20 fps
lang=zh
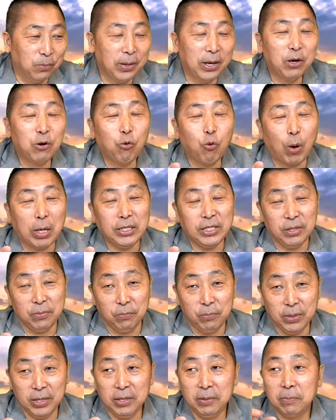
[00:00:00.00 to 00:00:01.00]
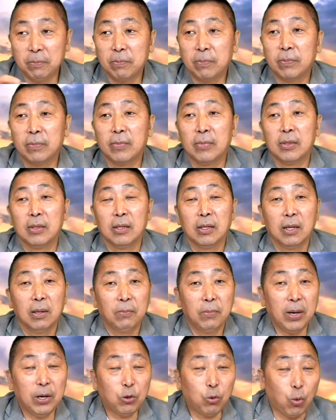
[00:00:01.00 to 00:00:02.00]
被关紧闭，
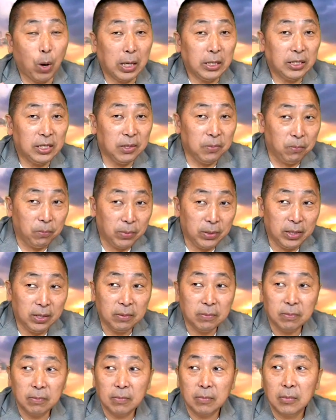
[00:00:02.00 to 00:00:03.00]
被关紧闭。